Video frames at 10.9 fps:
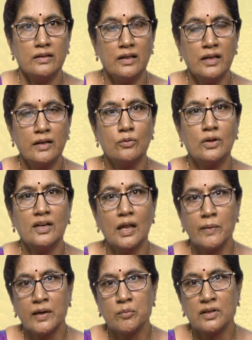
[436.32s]
దీనికి కూడా
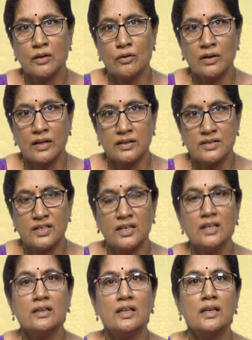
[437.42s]
నలభై ఎనిమిది కిలోల
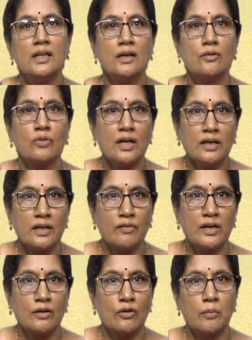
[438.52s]
నత్రజని దీన్ని కూడా
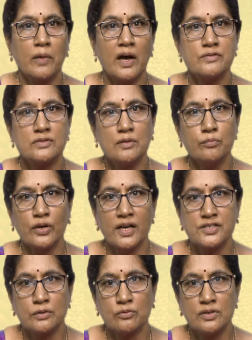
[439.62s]
ఇరవై కిలోల భాస్వరం
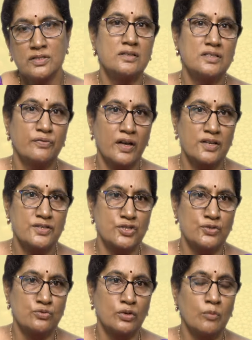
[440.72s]
పొటాష్ ఎరువులను సిఫారసు
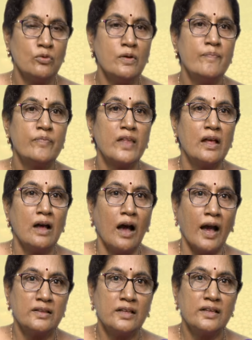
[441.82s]
చేస్తున్నాము
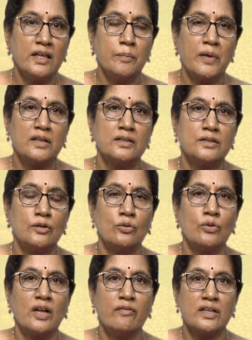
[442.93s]
అయితే ఈ పద్ధతిలో
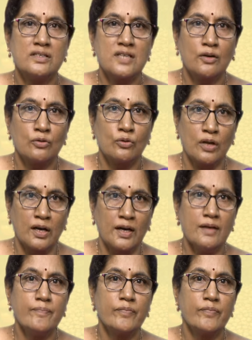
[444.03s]
కూడా వెదసాగులో లాగా